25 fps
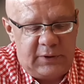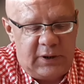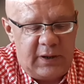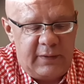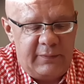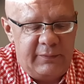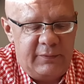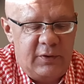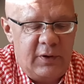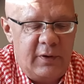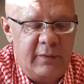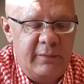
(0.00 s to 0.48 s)

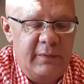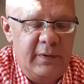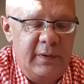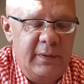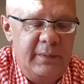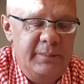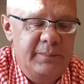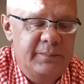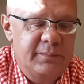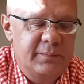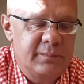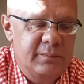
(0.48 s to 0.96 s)

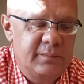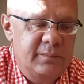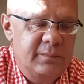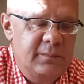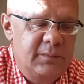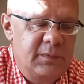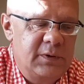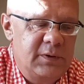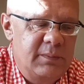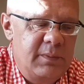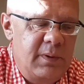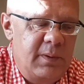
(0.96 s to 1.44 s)
kraftowy
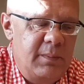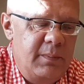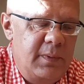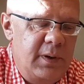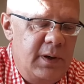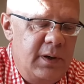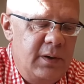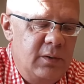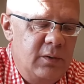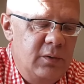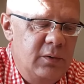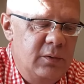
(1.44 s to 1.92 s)
z
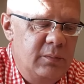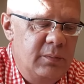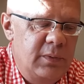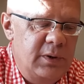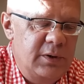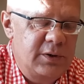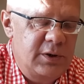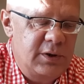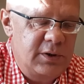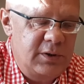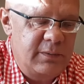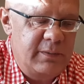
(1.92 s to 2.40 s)
Bambergu, ma
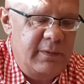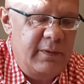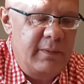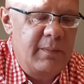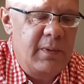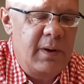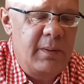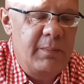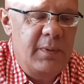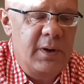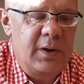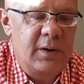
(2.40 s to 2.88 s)
siedzibę w
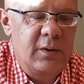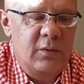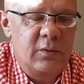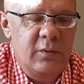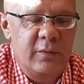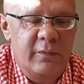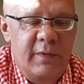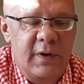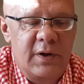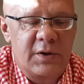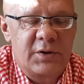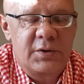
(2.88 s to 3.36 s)
Bambergu,
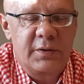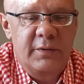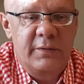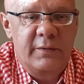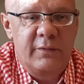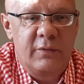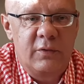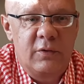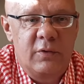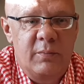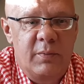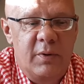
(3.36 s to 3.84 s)
waży w
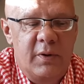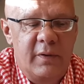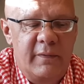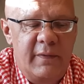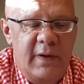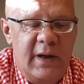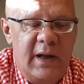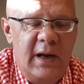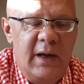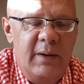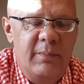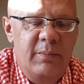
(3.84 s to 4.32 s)
dwóch
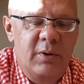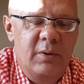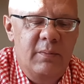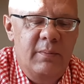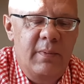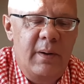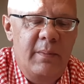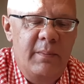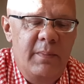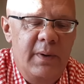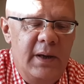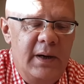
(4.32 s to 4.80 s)
browarach pod
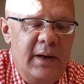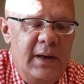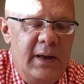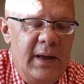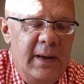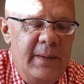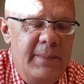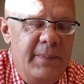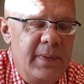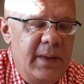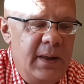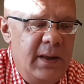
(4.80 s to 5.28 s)

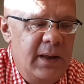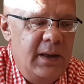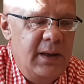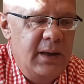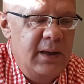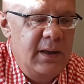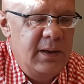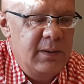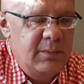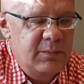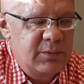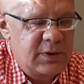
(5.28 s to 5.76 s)
Bambergiem.
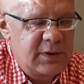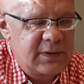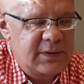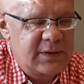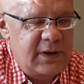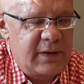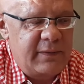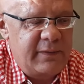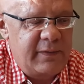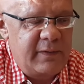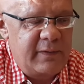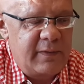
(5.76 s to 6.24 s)

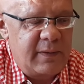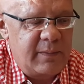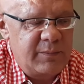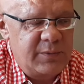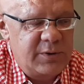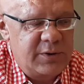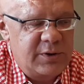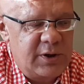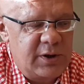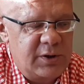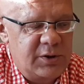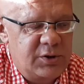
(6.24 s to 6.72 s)
Przedstawię Wam
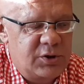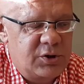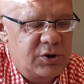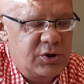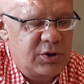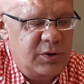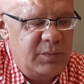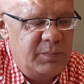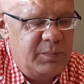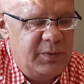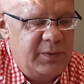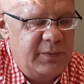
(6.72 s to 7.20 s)
dzisiaj
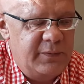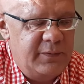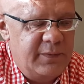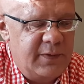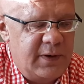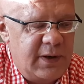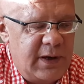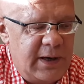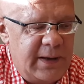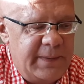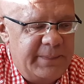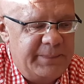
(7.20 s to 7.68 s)
trzy
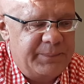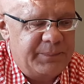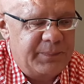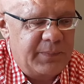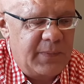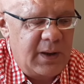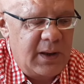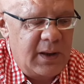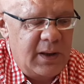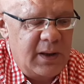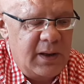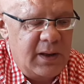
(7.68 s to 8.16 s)
piwka,
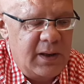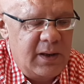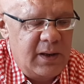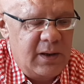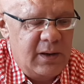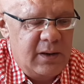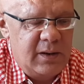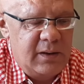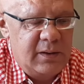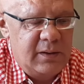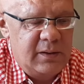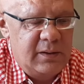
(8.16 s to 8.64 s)

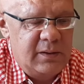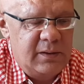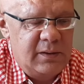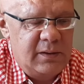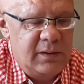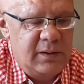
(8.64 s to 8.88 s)
e,